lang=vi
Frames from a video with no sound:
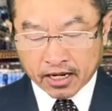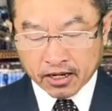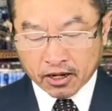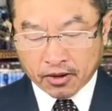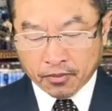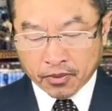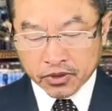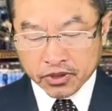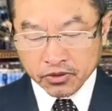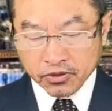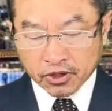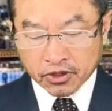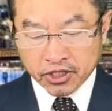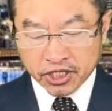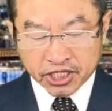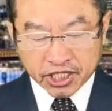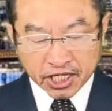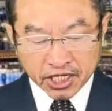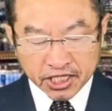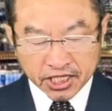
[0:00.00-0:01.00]
là một trâu đời ý
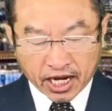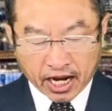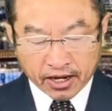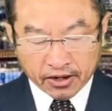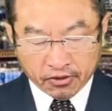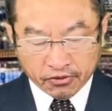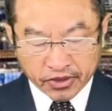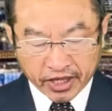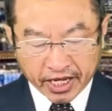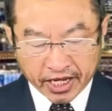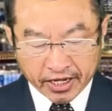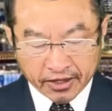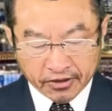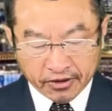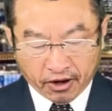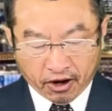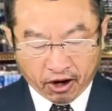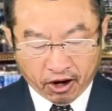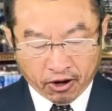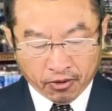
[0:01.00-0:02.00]
chứng trả đầu này
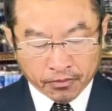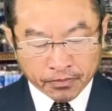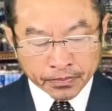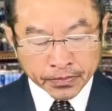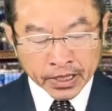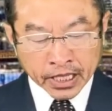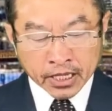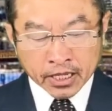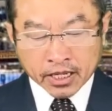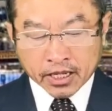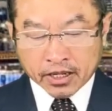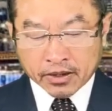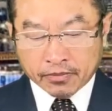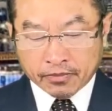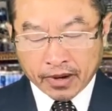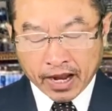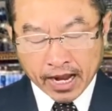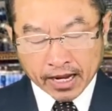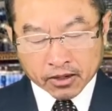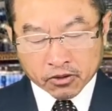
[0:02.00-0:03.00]
nó
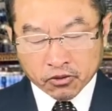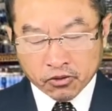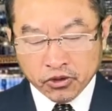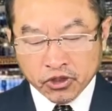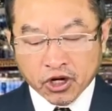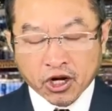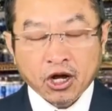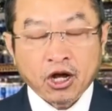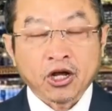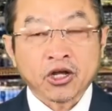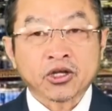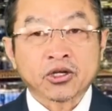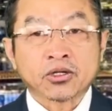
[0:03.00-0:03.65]
mà cô do